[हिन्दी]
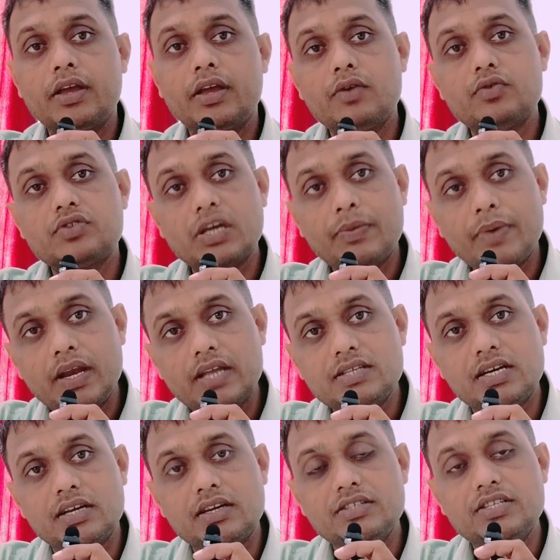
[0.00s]
लेकिन उसके
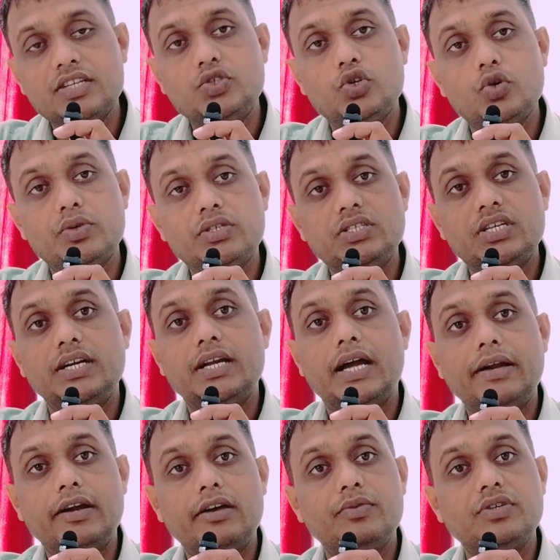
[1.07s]
पहले जान लीजिए जो बच्चे
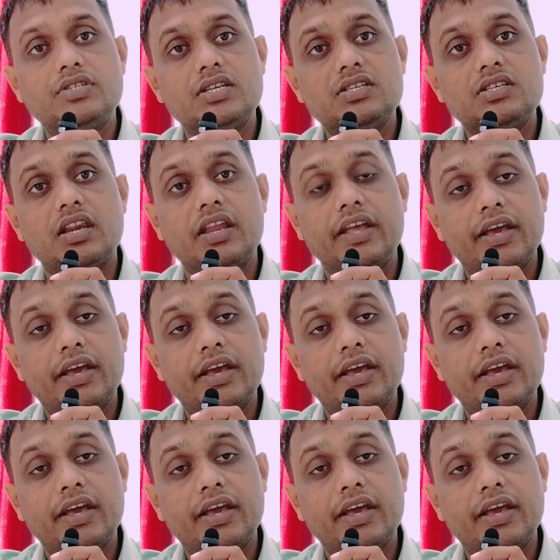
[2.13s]
डाट एडमिशन